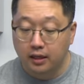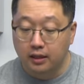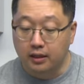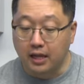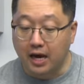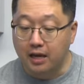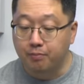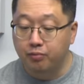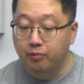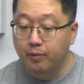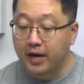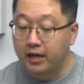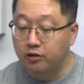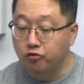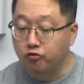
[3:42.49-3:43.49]
라이프
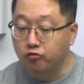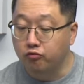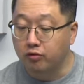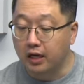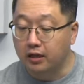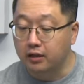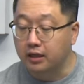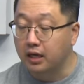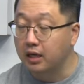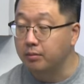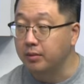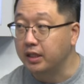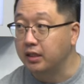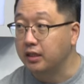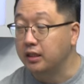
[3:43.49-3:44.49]
바이 유라는
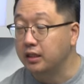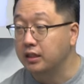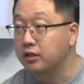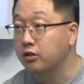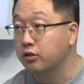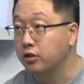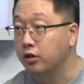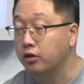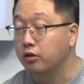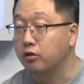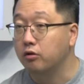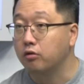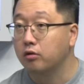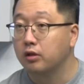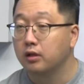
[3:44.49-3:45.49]
게임이 있었어요.